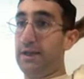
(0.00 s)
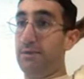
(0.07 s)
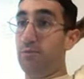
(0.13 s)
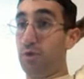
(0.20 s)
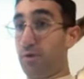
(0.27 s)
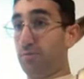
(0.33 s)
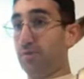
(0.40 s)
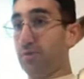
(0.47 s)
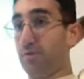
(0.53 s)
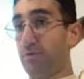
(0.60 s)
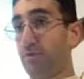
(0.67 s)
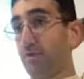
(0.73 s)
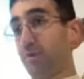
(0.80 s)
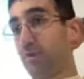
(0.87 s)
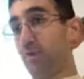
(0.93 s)
Y bueno,
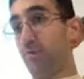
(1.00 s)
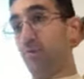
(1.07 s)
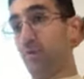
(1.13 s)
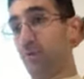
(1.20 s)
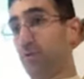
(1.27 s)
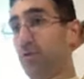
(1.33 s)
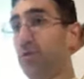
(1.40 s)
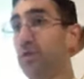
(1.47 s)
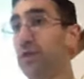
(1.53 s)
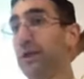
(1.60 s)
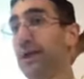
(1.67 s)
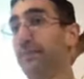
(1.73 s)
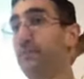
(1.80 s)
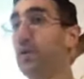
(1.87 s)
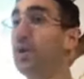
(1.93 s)
pues como veis un poco
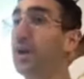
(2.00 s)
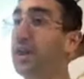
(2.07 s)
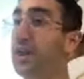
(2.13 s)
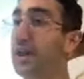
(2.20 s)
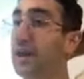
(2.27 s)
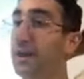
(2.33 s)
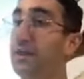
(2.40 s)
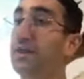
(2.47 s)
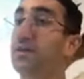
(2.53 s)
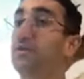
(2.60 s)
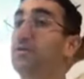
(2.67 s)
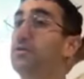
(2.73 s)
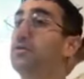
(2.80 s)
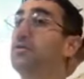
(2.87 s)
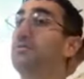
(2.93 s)
el cambio que ella
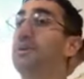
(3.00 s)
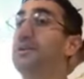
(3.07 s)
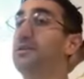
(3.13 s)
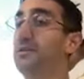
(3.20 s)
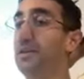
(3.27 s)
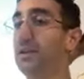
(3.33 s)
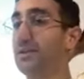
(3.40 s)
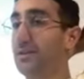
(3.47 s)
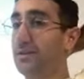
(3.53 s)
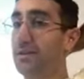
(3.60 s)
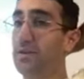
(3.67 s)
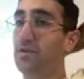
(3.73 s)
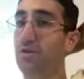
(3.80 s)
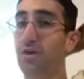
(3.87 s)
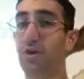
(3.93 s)
hace, ¿no? Lo más
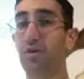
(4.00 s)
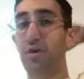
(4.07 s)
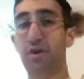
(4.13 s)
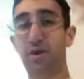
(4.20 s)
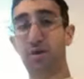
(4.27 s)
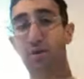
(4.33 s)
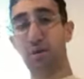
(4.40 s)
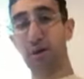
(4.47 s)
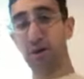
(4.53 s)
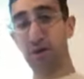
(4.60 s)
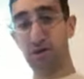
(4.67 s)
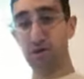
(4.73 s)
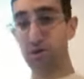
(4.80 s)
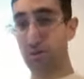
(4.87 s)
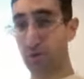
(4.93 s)
interesante yo creo de Guardia
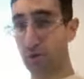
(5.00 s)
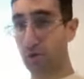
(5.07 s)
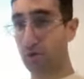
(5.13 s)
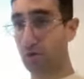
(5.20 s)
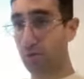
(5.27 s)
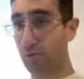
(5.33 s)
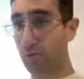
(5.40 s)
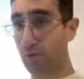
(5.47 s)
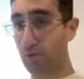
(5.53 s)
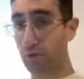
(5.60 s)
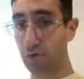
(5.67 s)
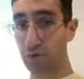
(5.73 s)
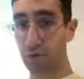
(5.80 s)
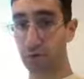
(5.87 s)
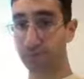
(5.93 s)
es un poco
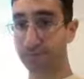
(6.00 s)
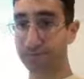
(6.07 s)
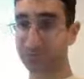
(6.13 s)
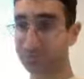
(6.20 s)
cómo